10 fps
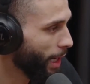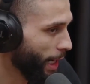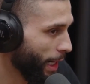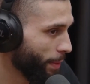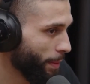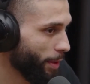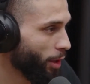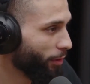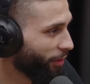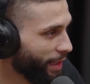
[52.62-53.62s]
A minha
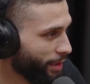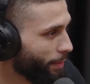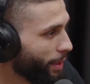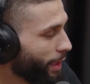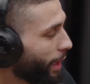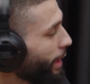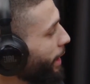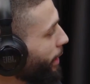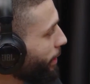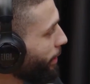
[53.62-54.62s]
melhor fase na minha
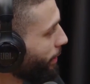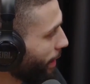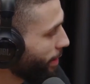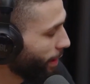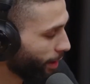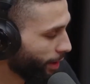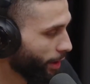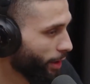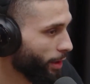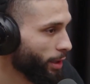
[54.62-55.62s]
carreira tá sendo
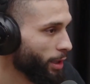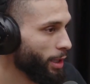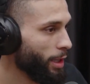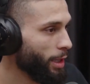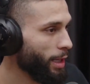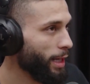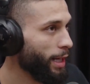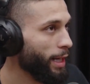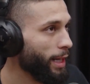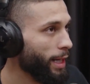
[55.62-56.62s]
aqui.
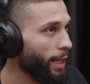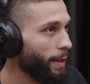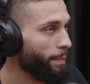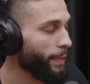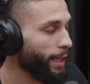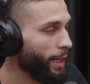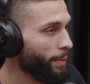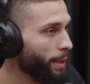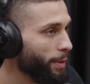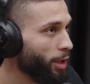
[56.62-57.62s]
É, a
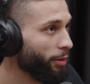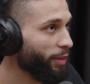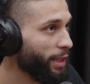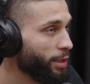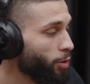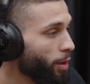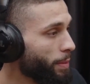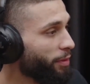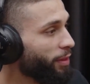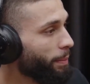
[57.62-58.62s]
minha melhor fase com a
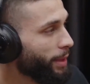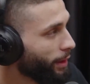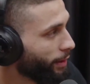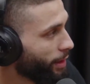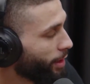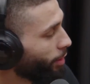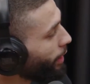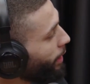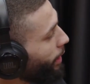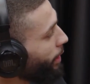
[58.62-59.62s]
minha família tem sido
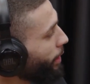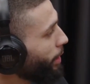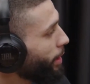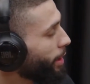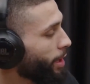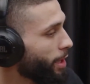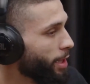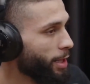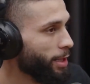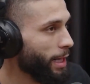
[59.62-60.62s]
aqui.
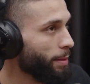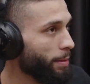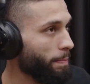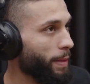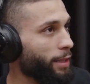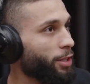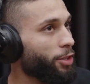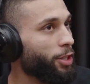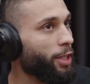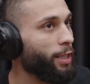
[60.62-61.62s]
Sabe, a
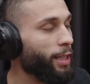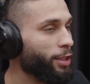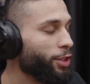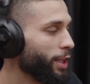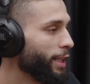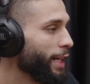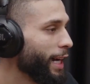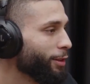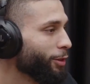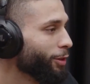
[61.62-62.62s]
gente, a gente é
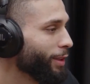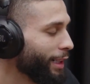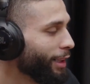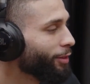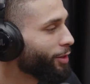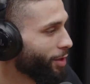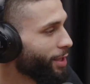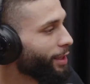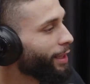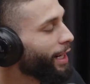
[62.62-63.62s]
criado cada um na sua
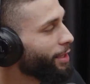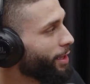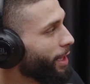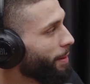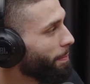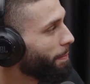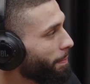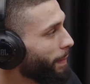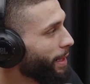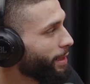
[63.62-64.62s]
cidade, né?
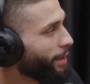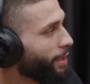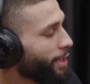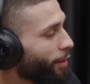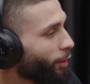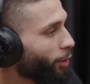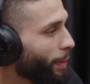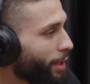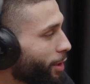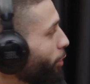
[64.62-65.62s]
Mas aqui em Salvador
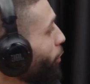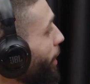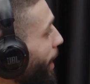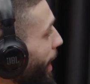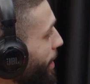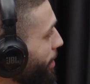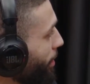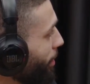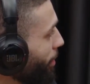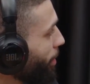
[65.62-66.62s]
parece que eu tô em casa
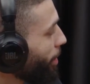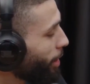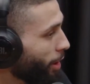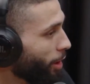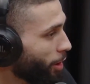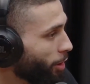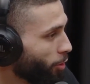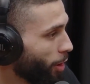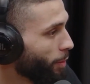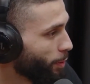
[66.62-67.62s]

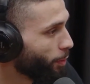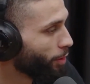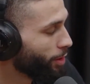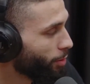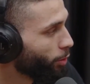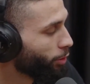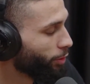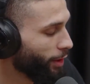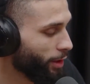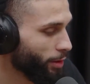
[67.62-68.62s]
com a minha esposa e com meus
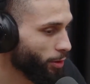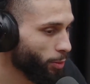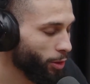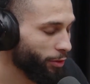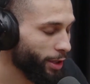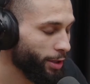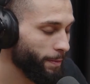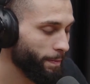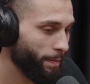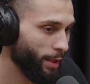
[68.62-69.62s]
filhos, com meu filho.
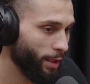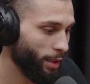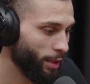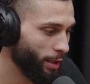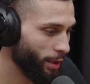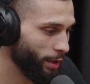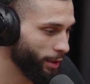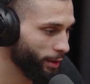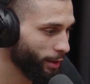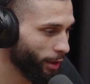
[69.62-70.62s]

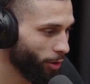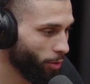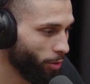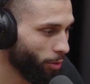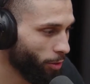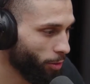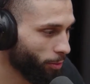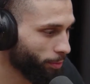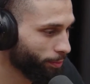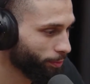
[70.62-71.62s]

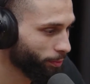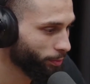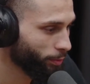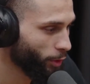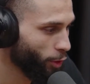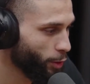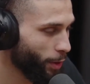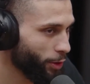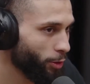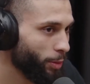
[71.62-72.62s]
Então, o
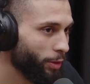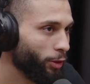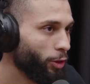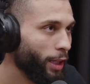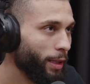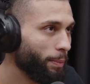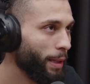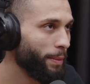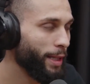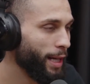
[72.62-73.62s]
Esporte Clube Vitória para
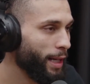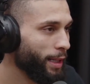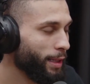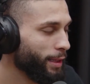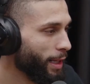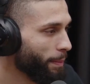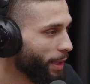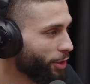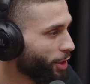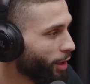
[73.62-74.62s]
mim é, é
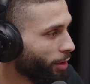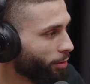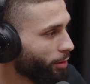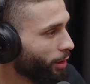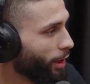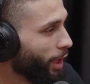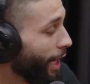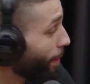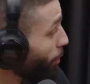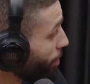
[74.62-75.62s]
paixão, é
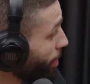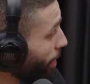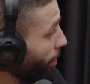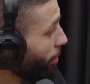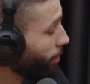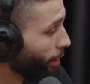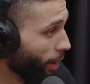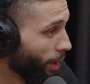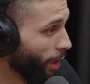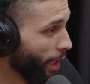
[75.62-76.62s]
emoção,
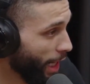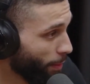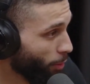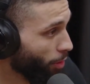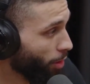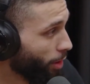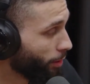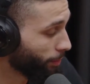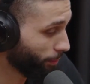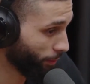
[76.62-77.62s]
é amor,
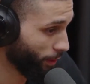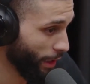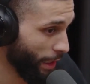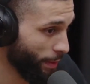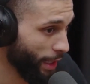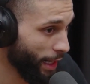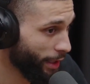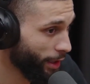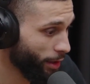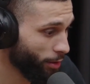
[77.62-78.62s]
sabe, é
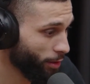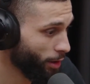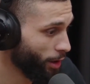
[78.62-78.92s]
carinho.